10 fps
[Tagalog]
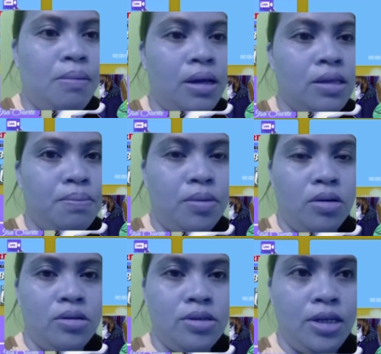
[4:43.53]
lang din po.
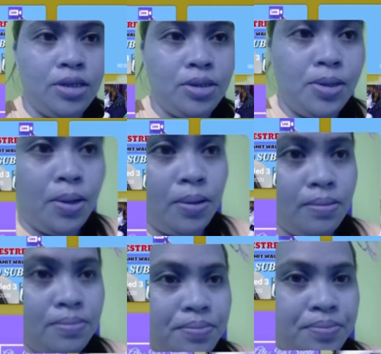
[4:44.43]
Dito.
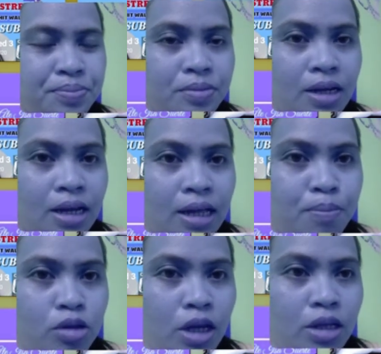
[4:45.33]
Click
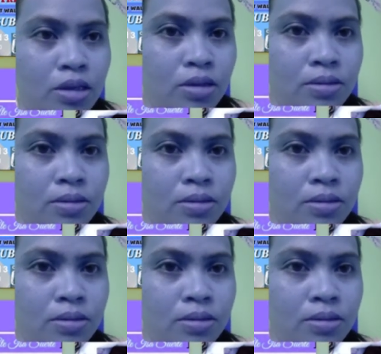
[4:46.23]
po tayo dito.